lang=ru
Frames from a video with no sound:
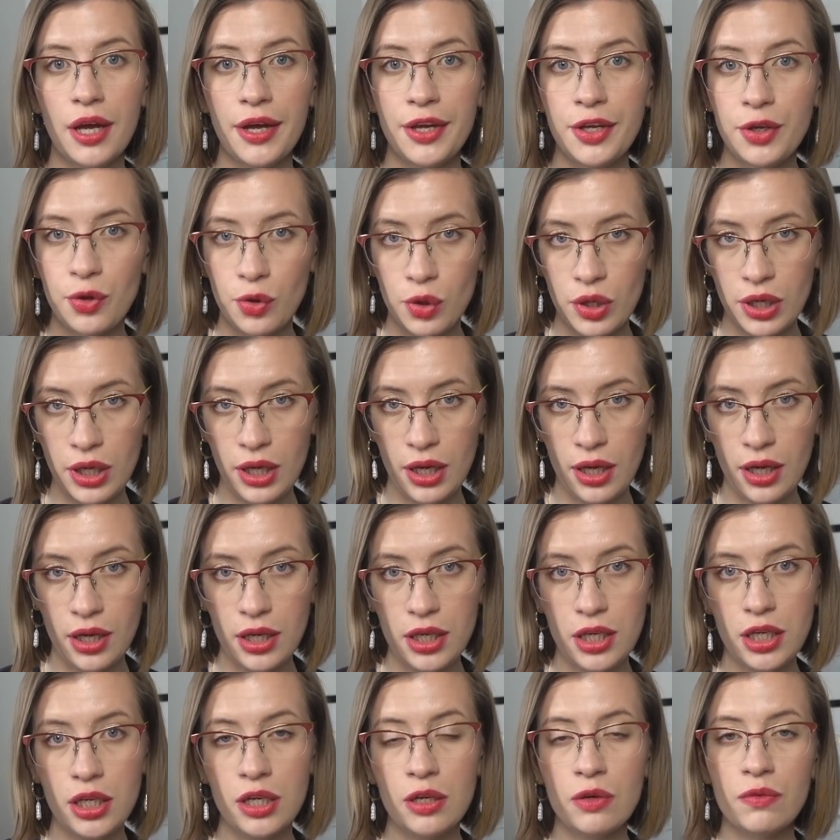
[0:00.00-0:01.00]
UK
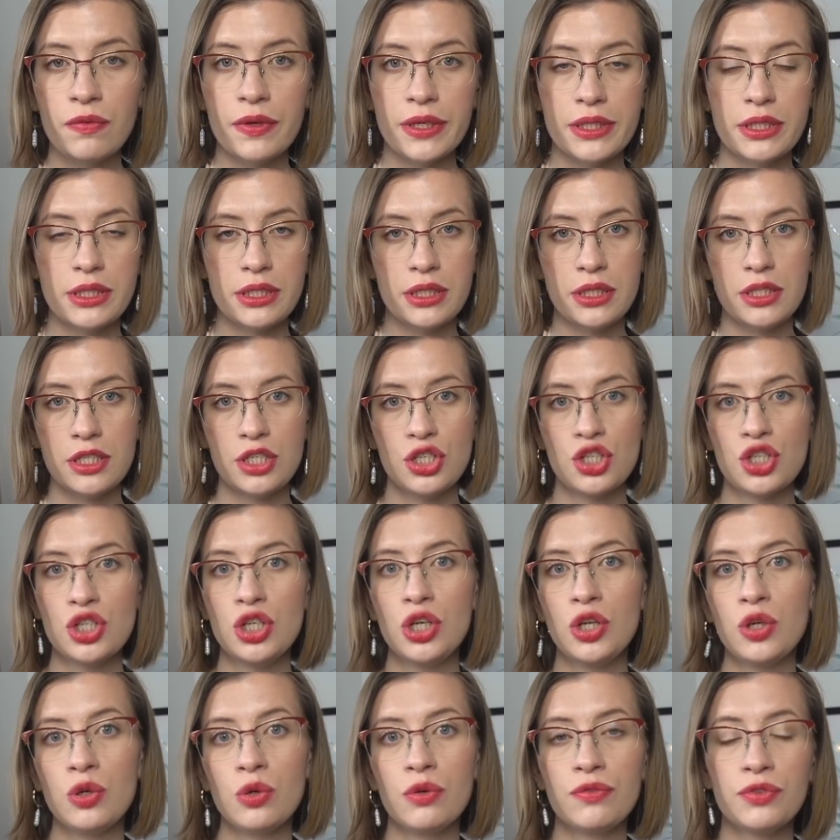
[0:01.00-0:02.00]
э, и у вас есть
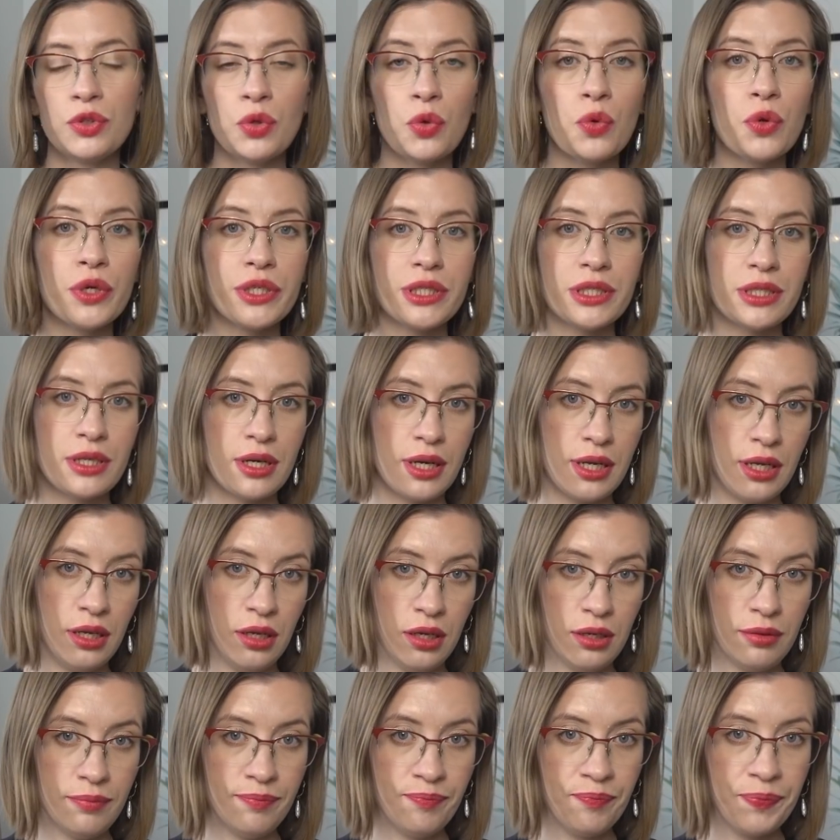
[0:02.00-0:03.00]
жилье в другой
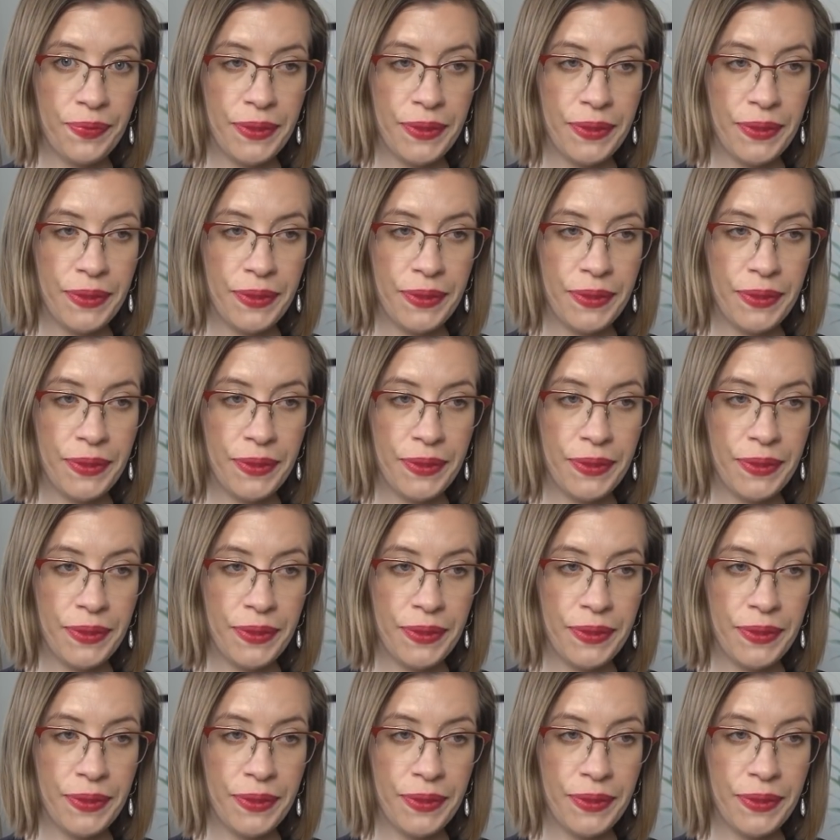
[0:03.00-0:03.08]
стране,